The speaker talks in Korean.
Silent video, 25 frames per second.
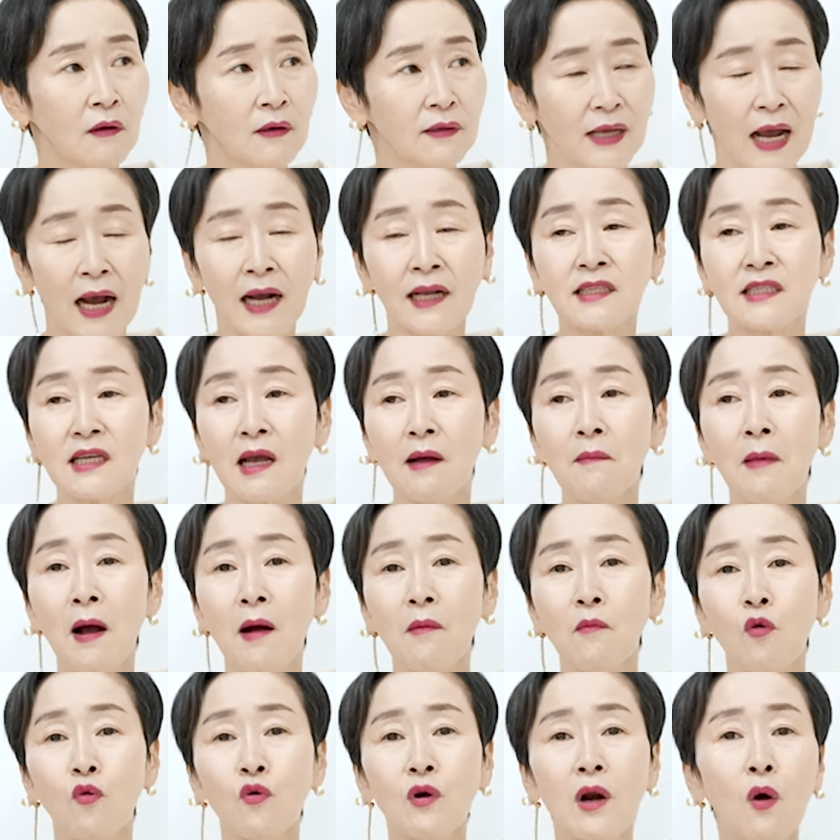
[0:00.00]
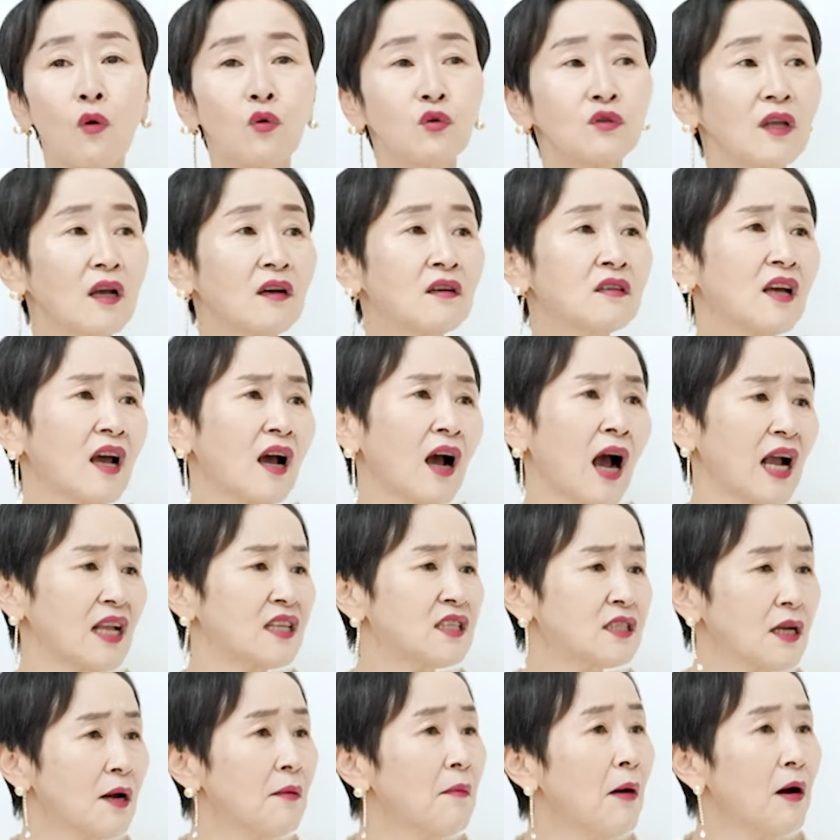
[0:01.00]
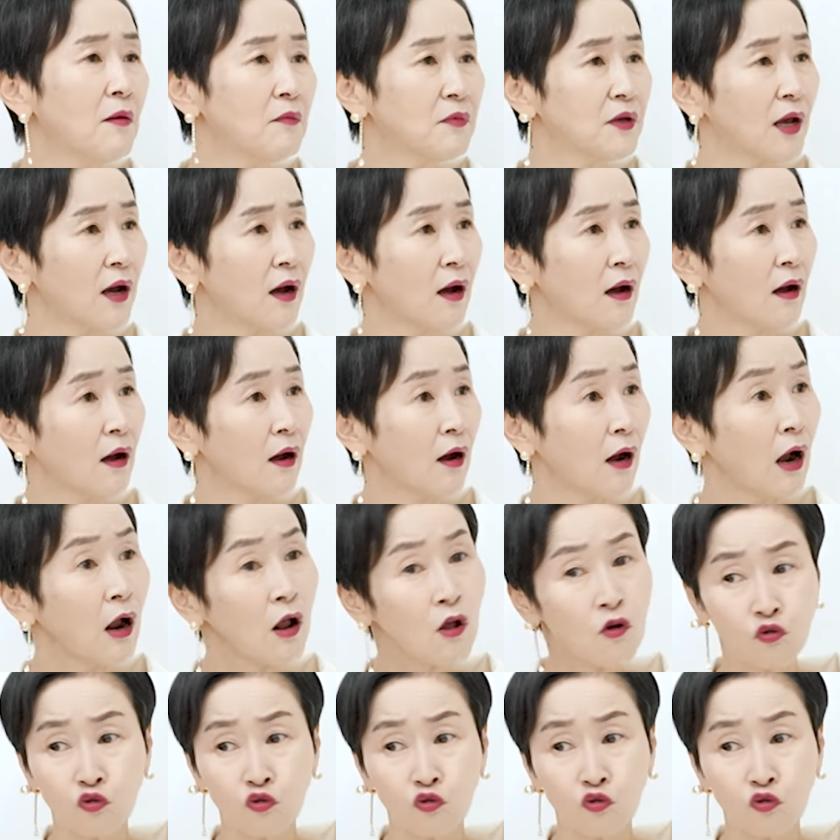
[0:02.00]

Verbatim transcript: 약자 마음 올라올 때 그게 가짜 마음이야.